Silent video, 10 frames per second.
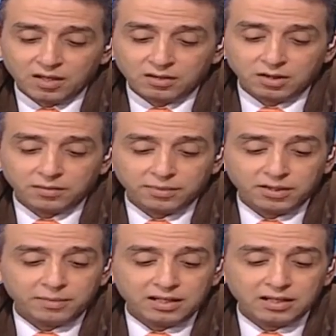طيب
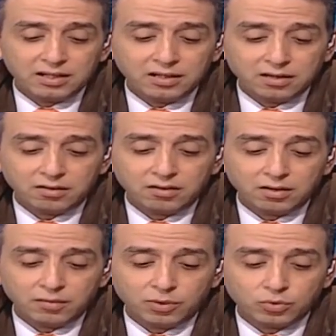البلاغة
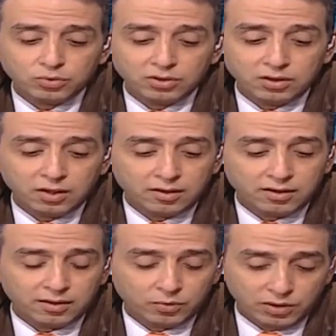قال البارودي
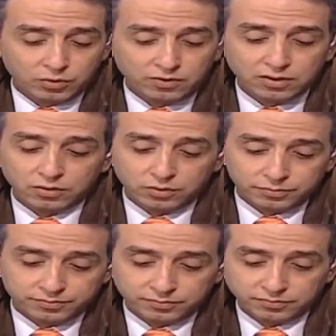يرثي زوجته اتفضل أجب
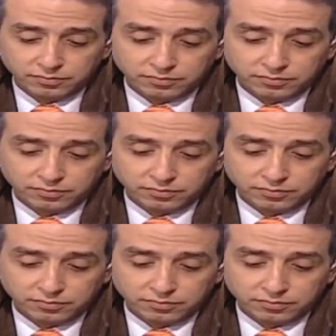قال